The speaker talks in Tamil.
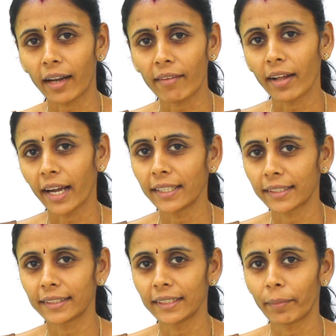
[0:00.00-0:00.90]
ட்ராவல்
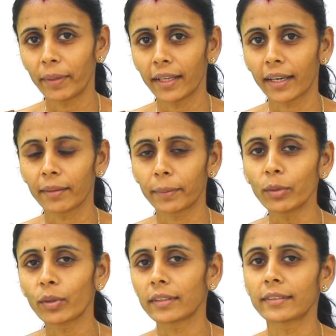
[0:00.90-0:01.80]
ஆகிட்டு இருக்குது அப்படிங்கிறத
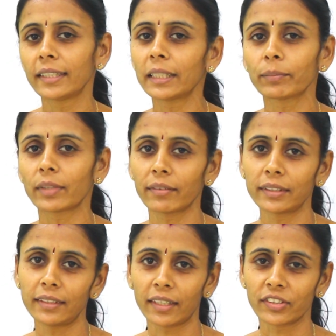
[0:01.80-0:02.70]
பற்றி ஒரு சில சிம்டம்ஸில்
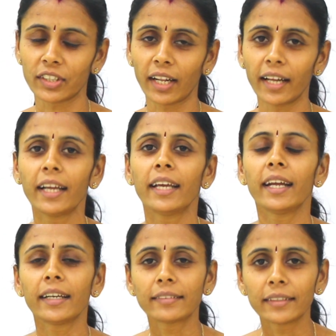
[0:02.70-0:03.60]
வந்து தெரிஞ்சுக்கலாம்
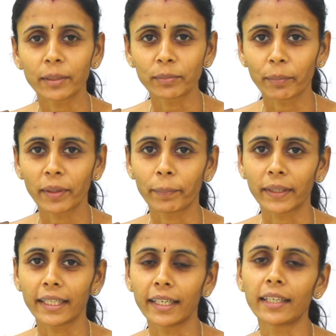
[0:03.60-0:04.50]
என்ன சிம்டம்ஸ் அப்படின்னு
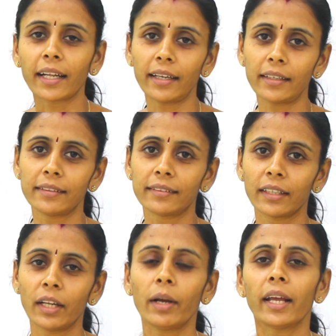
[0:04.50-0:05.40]
பார்த்தீங்கன்னா டயர்னஸ்
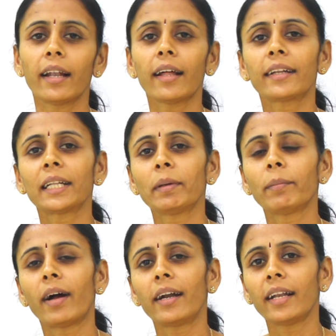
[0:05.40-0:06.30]
எல்லா இடத்துக்குமே
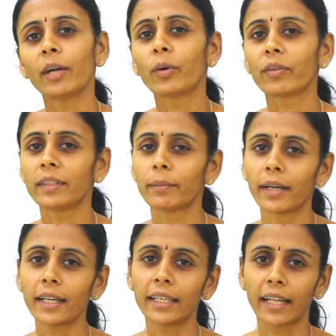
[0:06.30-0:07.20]
பாடியில் ஒரு
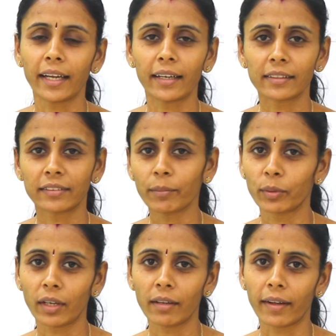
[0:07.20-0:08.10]
விதமான டயர்னஸ் தான்
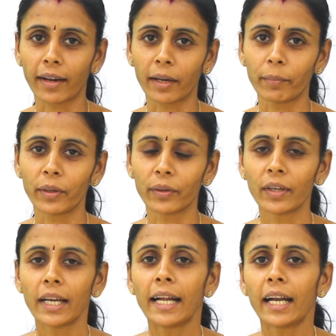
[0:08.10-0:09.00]
முதல்ல வர
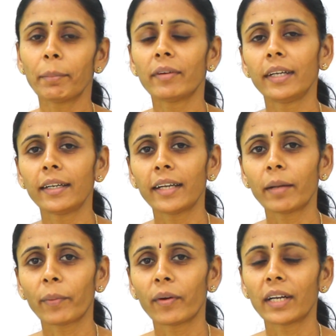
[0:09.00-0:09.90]
ஆரம்பிக்கும் நம்ம என்ன
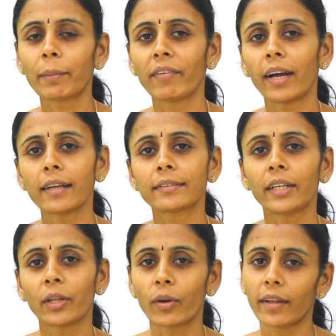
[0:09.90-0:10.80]
நினைப்போம் நம்ம வேலை
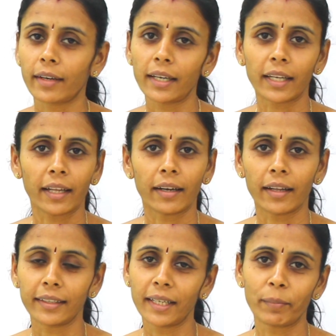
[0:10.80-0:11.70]
செய்கிறோம் அதனால்
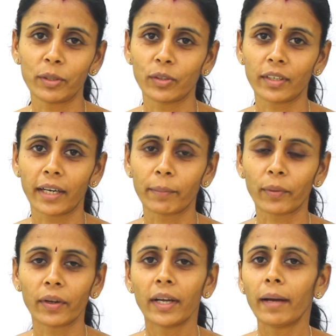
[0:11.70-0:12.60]
டயர்ட் ஆகுது அப்படின்னு சொல்லி
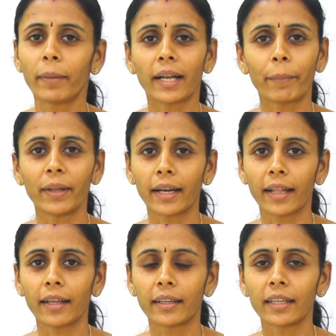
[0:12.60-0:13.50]
நினைப்போம் பட் அப்படி
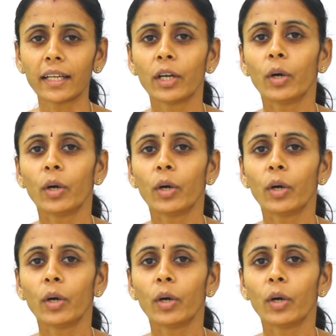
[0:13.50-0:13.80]
கிடையாது